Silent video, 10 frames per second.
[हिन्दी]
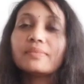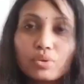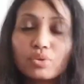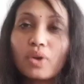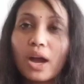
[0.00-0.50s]

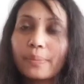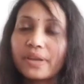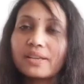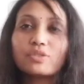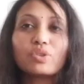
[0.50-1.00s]
दोस्तों
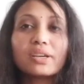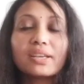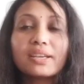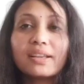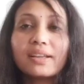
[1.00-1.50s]
आपके लिए जो
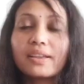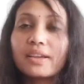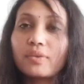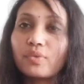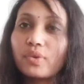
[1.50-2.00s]
लकी कलर
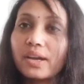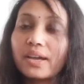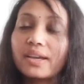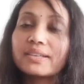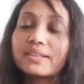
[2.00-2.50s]
है वो
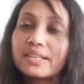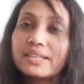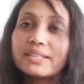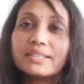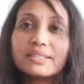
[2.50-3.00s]
है
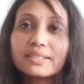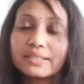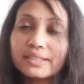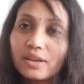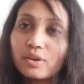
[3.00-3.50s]
ग्रीन
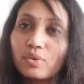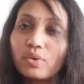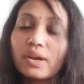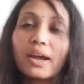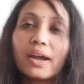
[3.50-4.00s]
येलो
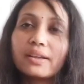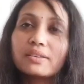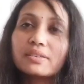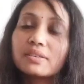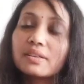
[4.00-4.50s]

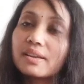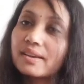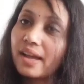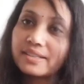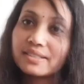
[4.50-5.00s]
एंड
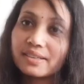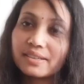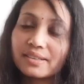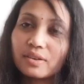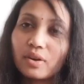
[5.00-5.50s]
लाइट
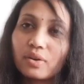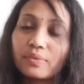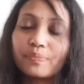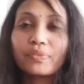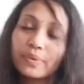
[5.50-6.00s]
कलर
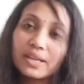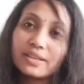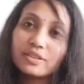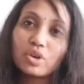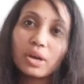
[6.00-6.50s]
के
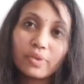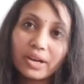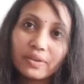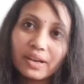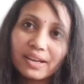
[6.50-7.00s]
लिए जो
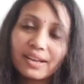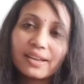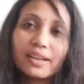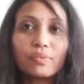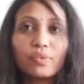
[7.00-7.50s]
अवेलेबल
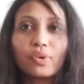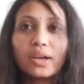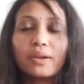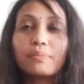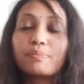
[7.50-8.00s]
कलर है वो
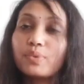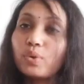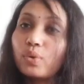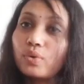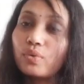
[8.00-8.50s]
है
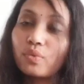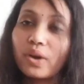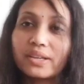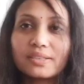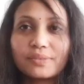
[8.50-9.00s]
प्योर
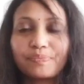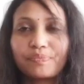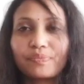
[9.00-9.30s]
वाइट